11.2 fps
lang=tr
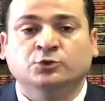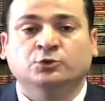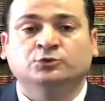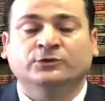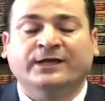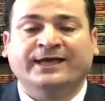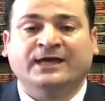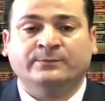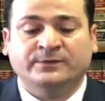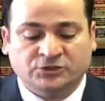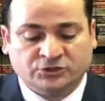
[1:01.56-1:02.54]
şu olur.
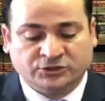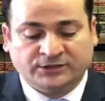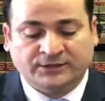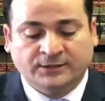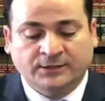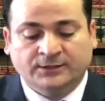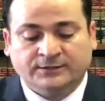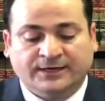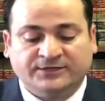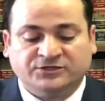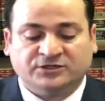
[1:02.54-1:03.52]
Eğer bir iş yeri
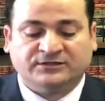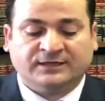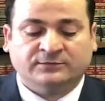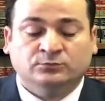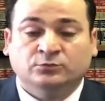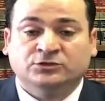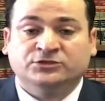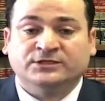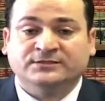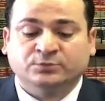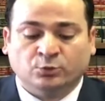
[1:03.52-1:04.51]
gerçekten bu
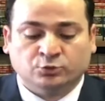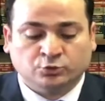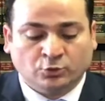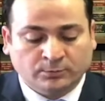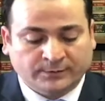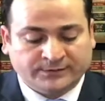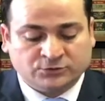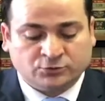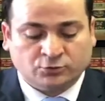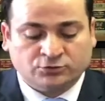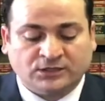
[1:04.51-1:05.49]
işe sponsor olmak
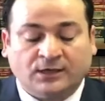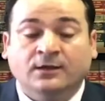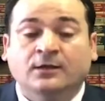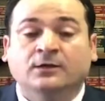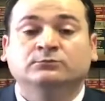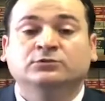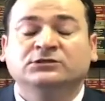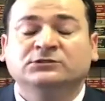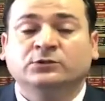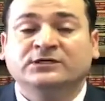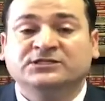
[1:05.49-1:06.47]
istiyorsa bu
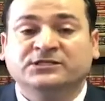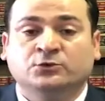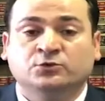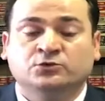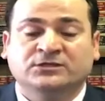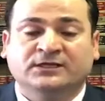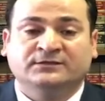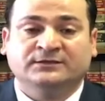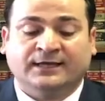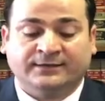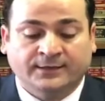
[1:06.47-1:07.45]
iş yeri
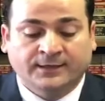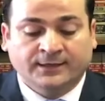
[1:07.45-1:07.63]
üzerinden